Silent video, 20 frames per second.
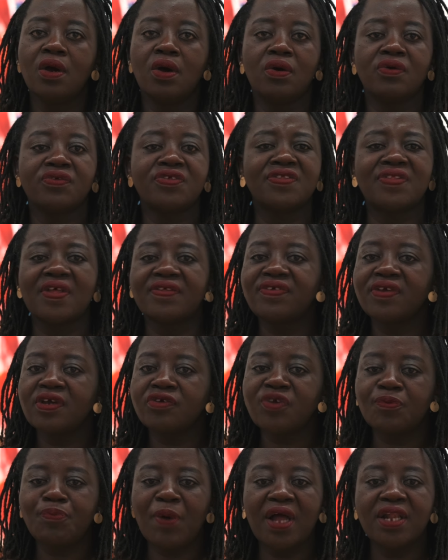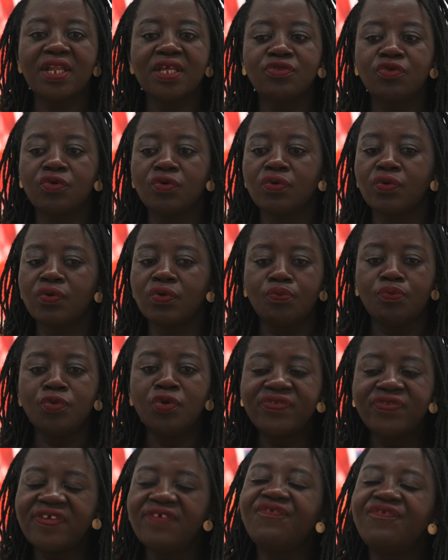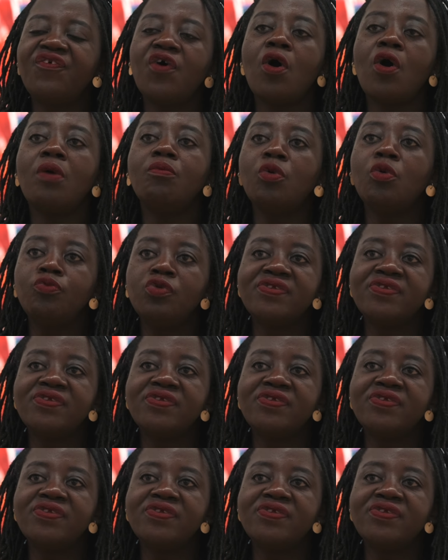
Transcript: Euh, c'est-à-dire j'ai parlé de multiforme,